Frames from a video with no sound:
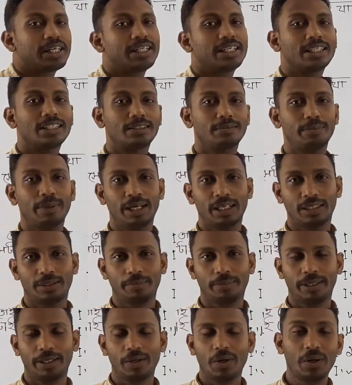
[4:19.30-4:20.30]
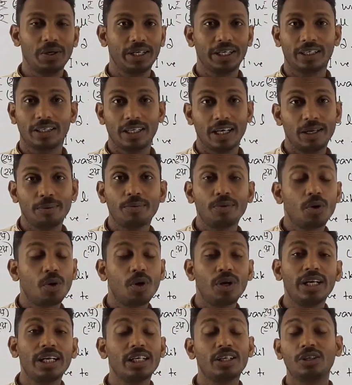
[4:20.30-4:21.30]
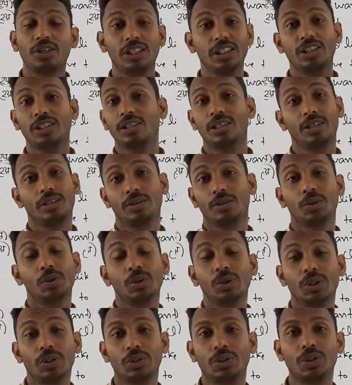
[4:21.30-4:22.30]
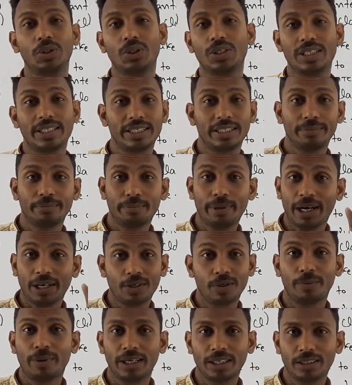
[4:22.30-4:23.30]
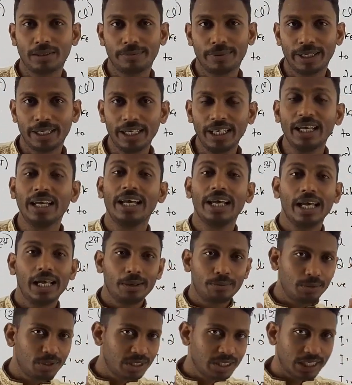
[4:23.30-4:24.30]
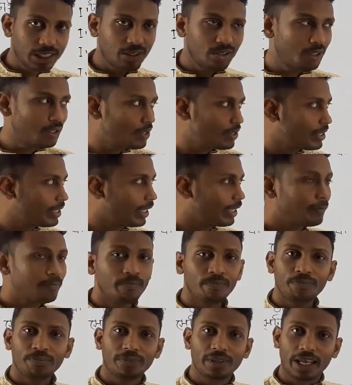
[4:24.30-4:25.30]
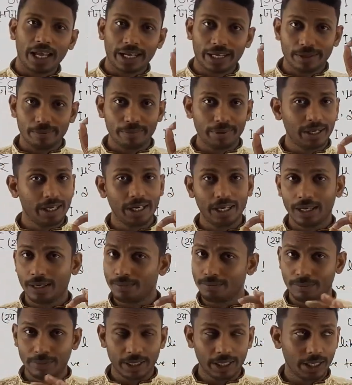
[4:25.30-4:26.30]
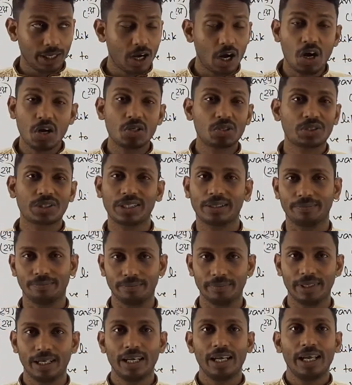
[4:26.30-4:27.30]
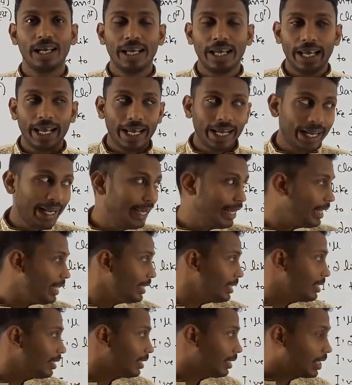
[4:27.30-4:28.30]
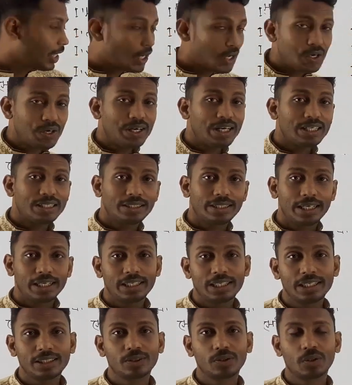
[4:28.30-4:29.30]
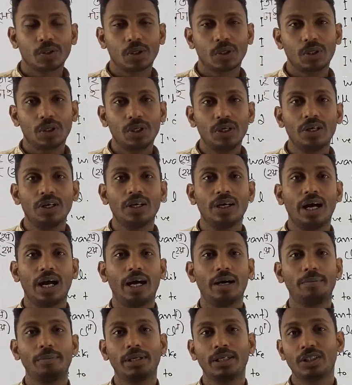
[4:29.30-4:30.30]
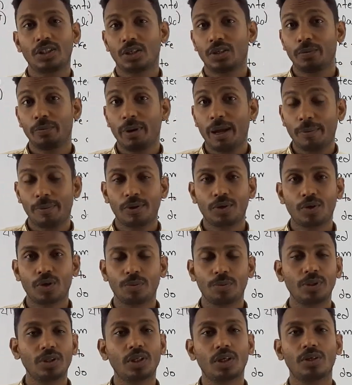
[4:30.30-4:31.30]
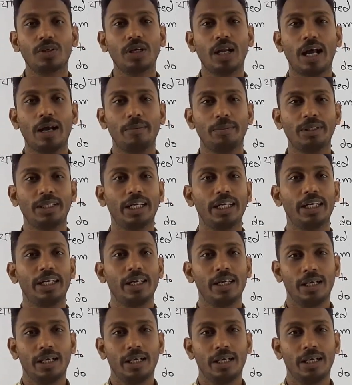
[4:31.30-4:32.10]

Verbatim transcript: সেন্টেন্স বানাতে পারি অনেক এবং অনেক অনেক সুন্দর সুন্দর বাক্য বানাতে পারি এবং যেগুলো হচ্ছে একেবারে মানে অসম এই ধরনের সেন্টেন্সগুলো আমরা যখন ব্যবহার করব তখন আমাদের